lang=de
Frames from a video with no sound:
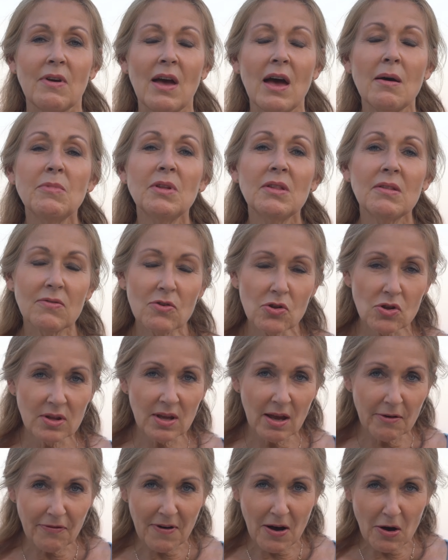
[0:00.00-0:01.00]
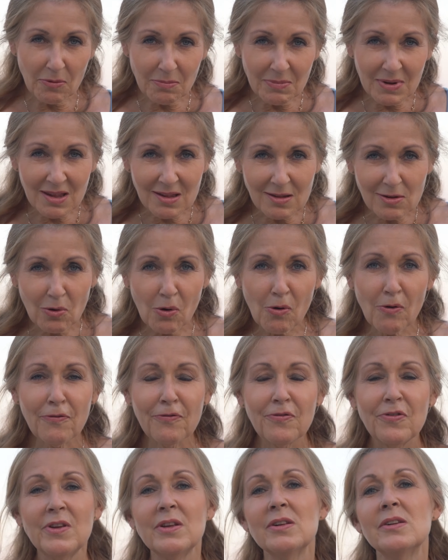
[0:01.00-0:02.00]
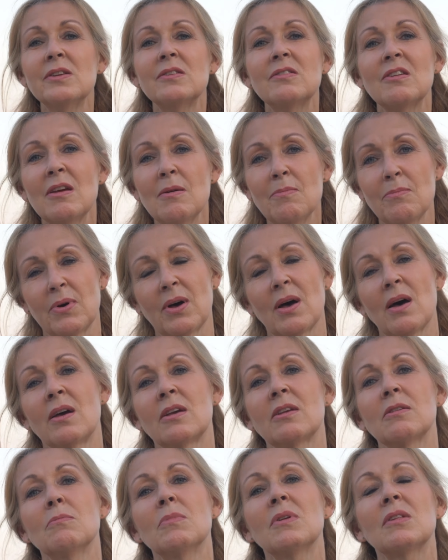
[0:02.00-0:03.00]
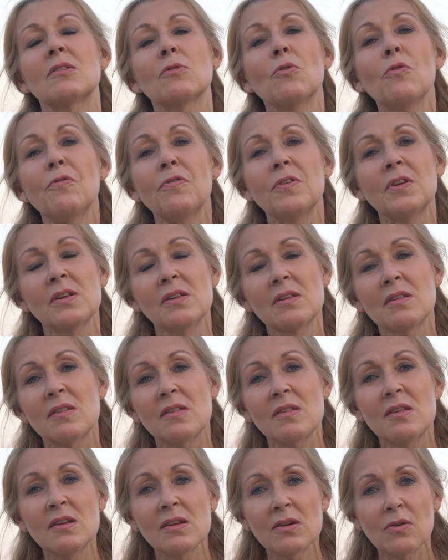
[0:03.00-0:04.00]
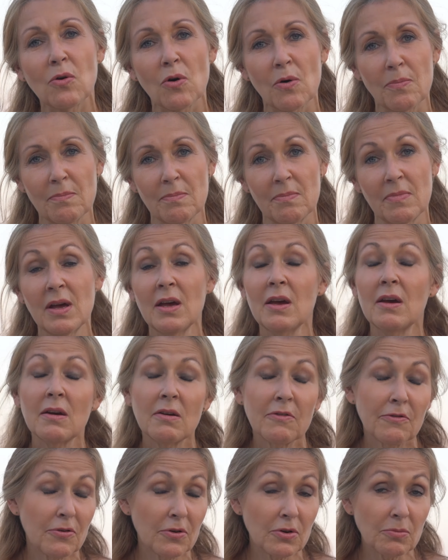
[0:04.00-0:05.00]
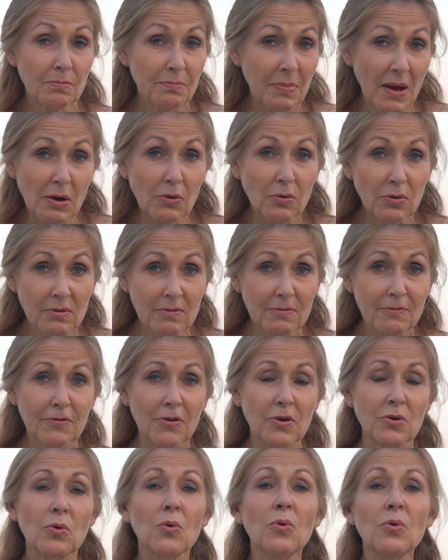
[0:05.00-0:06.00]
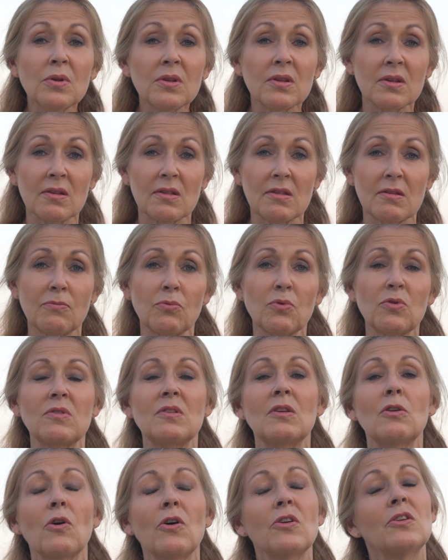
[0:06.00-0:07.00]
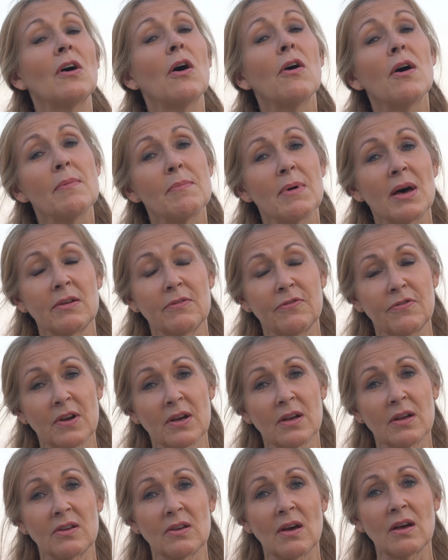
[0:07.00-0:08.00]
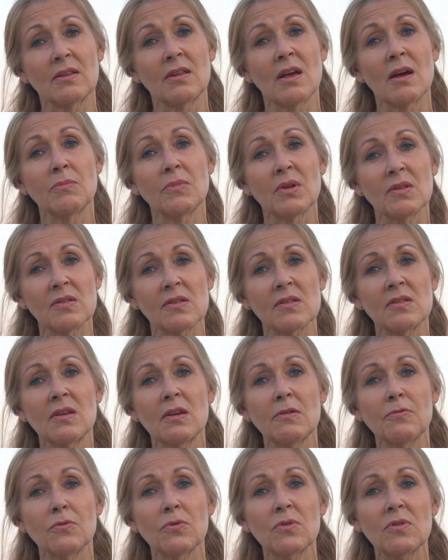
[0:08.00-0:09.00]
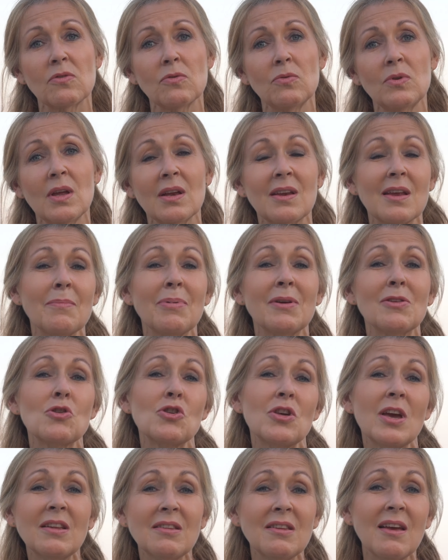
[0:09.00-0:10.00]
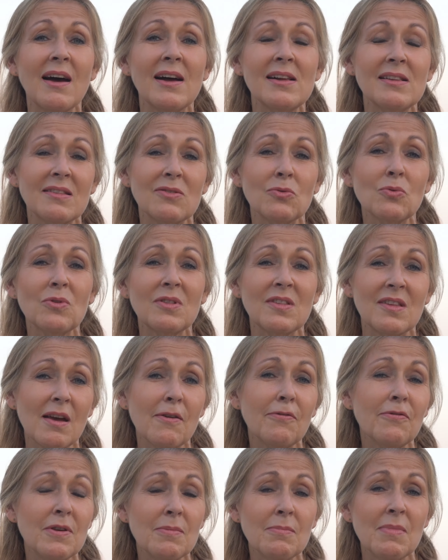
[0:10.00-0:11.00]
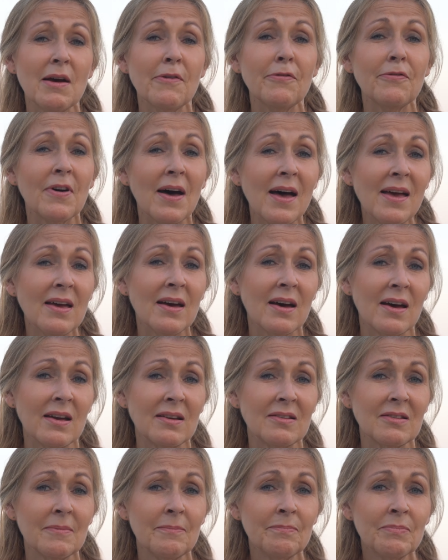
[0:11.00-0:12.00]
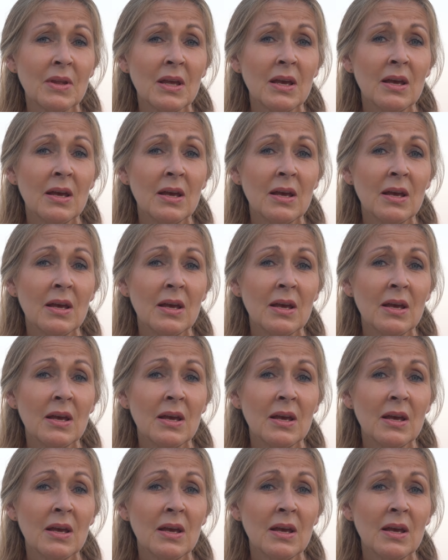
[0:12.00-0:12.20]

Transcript: Wir haben inzwischen die Erfahrung mit so vielen Themenbereichen, mit so vielen Zielgruppen, von, bei Kunden von uns, wo die Leute auch am Anfang gedacht haben, dass es nicht funktioniert, aber es schenkt dir halt so sehr viel mehr Freiheit.